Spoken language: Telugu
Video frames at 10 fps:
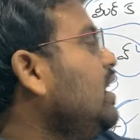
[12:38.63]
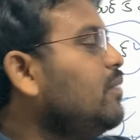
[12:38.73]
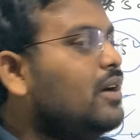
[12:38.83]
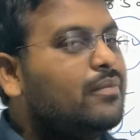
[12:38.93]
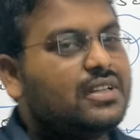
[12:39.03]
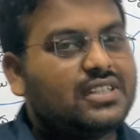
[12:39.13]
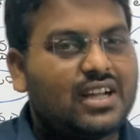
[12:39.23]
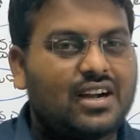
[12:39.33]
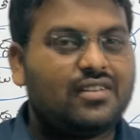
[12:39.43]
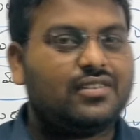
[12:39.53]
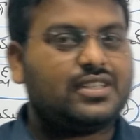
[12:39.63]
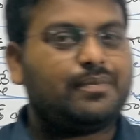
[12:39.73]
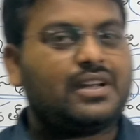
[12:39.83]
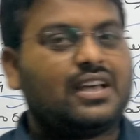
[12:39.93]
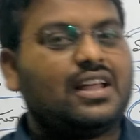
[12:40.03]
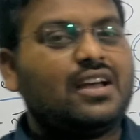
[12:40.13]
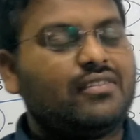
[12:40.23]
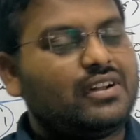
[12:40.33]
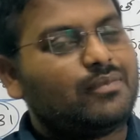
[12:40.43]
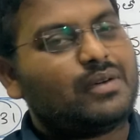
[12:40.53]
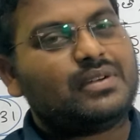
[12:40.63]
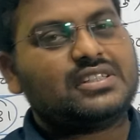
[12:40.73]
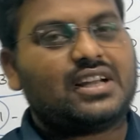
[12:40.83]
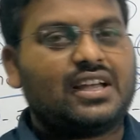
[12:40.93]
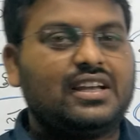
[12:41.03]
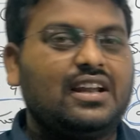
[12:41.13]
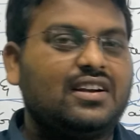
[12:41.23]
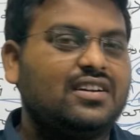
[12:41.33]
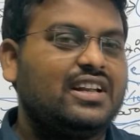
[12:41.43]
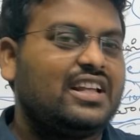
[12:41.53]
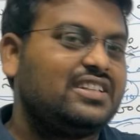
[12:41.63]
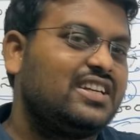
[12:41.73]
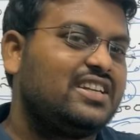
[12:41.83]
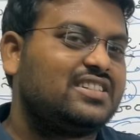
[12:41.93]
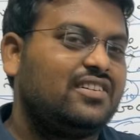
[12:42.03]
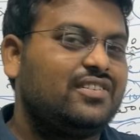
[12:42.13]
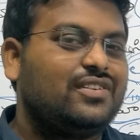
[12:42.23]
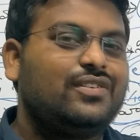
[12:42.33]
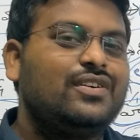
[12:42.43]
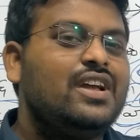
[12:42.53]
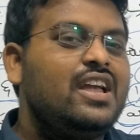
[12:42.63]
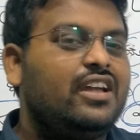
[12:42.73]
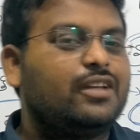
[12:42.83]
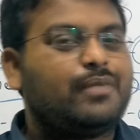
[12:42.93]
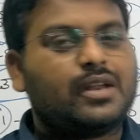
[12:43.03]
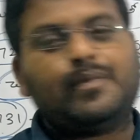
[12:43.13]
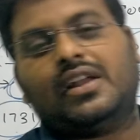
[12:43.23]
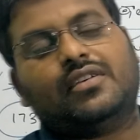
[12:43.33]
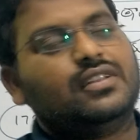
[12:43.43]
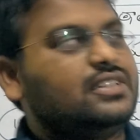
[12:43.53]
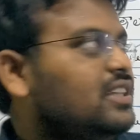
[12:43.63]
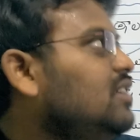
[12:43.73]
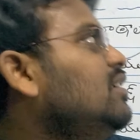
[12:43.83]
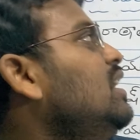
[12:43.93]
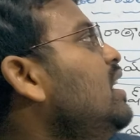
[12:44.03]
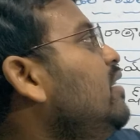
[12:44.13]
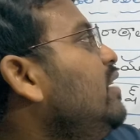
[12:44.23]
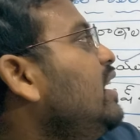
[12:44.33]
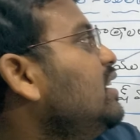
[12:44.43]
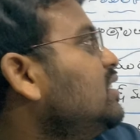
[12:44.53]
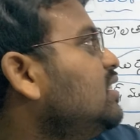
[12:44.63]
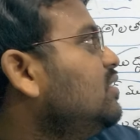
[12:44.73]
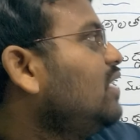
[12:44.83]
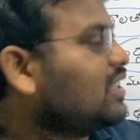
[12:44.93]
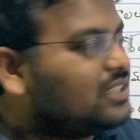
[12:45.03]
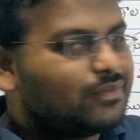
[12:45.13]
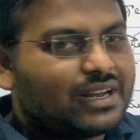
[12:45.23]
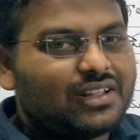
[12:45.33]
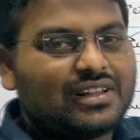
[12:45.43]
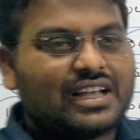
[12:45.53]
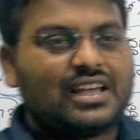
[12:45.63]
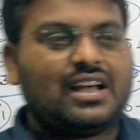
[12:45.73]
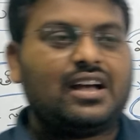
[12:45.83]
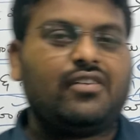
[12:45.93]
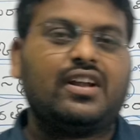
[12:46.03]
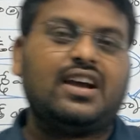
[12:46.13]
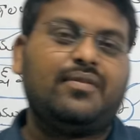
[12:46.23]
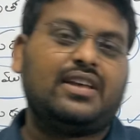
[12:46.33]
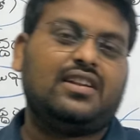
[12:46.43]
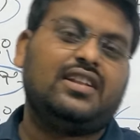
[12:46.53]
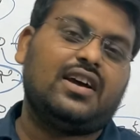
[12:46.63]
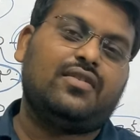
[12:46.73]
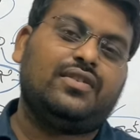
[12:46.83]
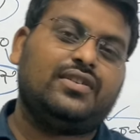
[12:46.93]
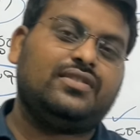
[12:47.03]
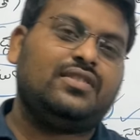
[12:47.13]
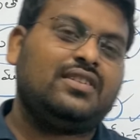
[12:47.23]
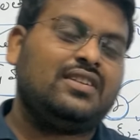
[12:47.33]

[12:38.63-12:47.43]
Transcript: ఈ మహమ్మద్ షా గారు చెప్పిన కదా వీడు మహమ్మద్ షా రంగీలు అంటాడు వీడు ఎంజాయ్ చేస్తూ ఉంటాడు ఈయన పరిపాలన గురించి ఏం వీడు ఏం చేస్తాడు వచ్చి మన దగ్గర ఔరంగాబాద్లో దాక్కుంటాడు